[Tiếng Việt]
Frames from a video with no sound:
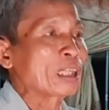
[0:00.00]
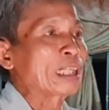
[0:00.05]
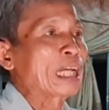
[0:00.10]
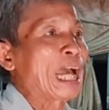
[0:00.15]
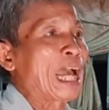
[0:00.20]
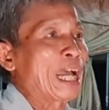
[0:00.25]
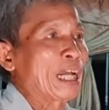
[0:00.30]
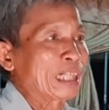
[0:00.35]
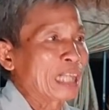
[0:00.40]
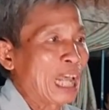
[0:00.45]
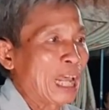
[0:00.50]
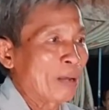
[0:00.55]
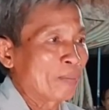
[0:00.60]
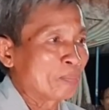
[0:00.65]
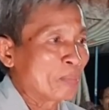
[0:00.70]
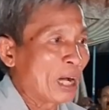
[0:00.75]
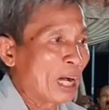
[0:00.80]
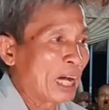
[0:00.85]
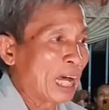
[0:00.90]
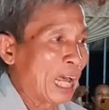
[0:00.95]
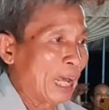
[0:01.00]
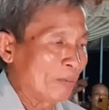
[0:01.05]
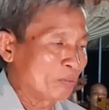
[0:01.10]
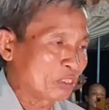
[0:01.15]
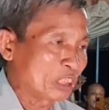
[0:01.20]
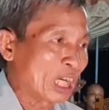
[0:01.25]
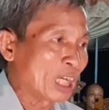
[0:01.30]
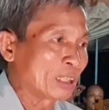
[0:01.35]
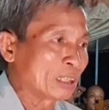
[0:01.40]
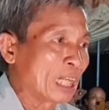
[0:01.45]
càng làm mờ ám
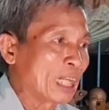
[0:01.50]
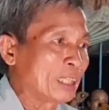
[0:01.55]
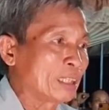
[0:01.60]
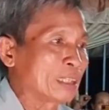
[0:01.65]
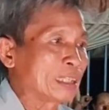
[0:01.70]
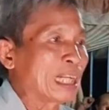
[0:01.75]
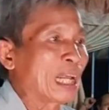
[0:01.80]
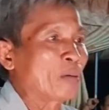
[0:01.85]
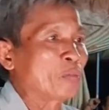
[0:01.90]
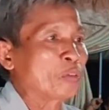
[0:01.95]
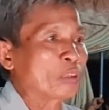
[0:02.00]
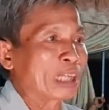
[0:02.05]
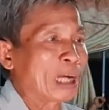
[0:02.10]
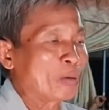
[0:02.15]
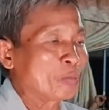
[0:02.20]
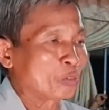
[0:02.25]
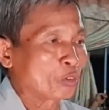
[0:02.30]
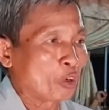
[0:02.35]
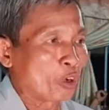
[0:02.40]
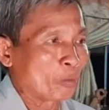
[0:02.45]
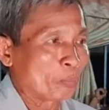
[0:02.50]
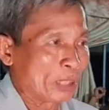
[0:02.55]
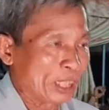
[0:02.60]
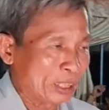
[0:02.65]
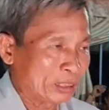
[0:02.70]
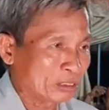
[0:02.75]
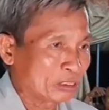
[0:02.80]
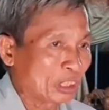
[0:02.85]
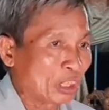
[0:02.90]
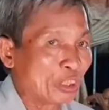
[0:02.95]
chân linh lòng không còn
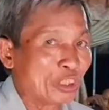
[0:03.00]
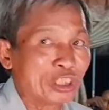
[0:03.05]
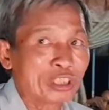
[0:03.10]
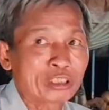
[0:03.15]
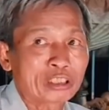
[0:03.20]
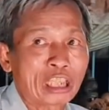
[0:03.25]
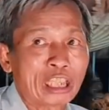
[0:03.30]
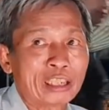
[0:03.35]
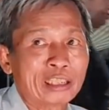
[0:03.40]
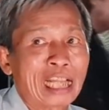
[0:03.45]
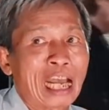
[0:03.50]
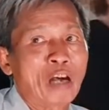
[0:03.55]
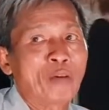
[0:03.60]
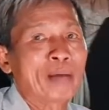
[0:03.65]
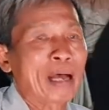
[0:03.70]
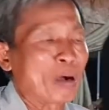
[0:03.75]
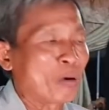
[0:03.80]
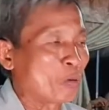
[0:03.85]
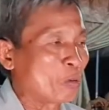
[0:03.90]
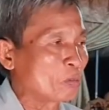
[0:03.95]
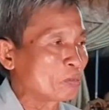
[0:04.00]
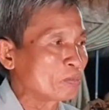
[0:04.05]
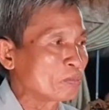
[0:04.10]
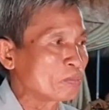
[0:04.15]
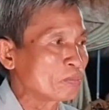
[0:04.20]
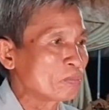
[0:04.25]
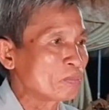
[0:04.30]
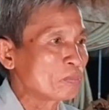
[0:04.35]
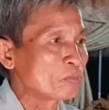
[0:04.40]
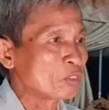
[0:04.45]
biết tưởng tin đạo màu
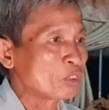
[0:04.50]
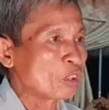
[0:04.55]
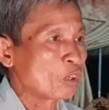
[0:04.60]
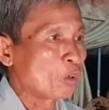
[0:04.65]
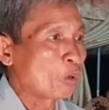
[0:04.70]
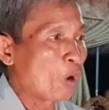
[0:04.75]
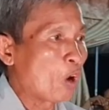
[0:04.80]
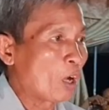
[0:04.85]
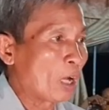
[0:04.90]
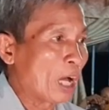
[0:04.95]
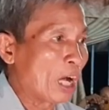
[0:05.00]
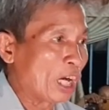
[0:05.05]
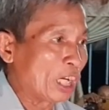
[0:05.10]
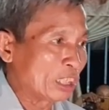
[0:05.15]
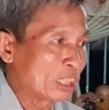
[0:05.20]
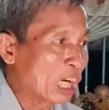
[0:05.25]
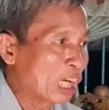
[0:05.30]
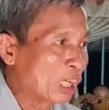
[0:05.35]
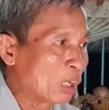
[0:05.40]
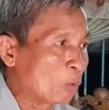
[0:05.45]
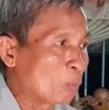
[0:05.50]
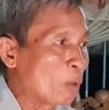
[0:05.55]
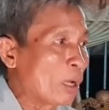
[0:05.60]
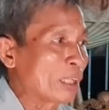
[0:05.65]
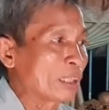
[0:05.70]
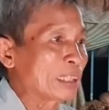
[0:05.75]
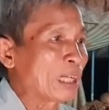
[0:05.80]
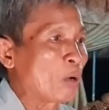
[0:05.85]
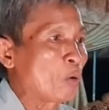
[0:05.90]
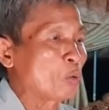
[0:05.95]
con ơi đừng
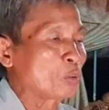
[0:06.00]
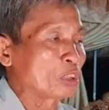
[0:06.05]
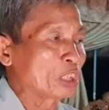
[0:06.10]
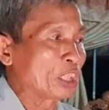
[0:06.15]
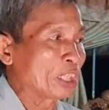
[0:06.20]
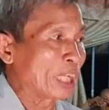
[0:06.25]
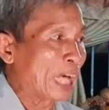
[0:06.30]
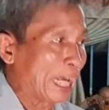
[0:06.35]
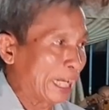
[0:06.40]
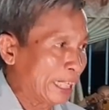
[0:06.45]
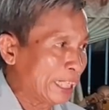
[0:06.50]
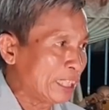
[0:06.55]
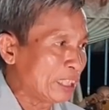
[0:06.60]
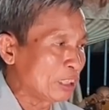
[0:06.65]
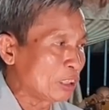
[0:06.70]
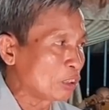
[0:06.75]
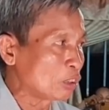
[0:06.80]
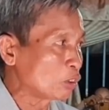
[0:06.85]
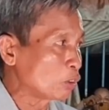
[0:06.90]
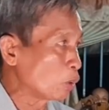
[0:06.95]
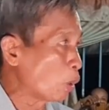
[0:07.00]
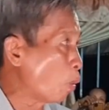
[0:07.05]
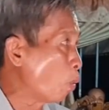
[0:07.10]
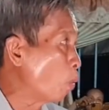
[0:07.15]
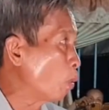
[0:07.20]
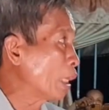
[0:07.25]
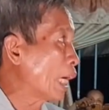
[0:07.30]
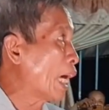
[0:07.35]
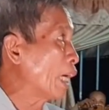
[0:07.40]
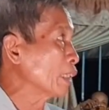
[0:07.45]
quên câu chuyện ấy
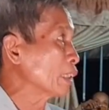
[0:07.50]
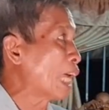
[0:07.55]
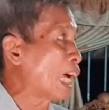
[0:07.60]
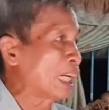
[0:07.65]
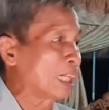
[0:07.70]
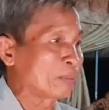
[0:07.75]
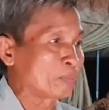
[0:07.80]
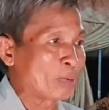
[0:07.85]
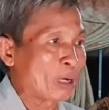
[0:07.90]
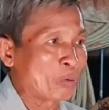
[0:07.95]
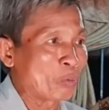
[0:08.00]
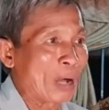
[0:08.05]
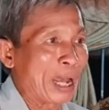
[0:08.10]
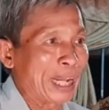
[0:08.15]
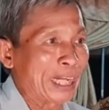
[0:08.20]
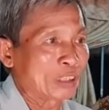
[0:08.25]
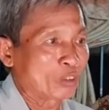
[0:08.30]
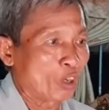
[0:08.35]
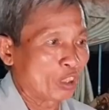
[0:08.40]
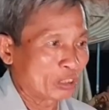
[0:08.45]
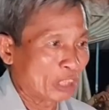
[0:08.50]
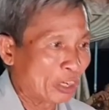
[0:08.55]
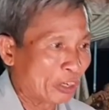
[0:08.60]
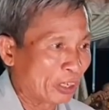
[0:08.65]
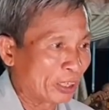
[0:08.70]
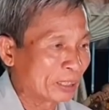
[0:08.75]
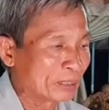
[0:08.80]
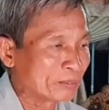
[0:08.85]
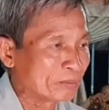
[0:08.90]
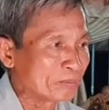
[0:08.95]
tu gần thành mà quại có
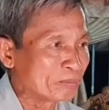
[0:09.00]
thường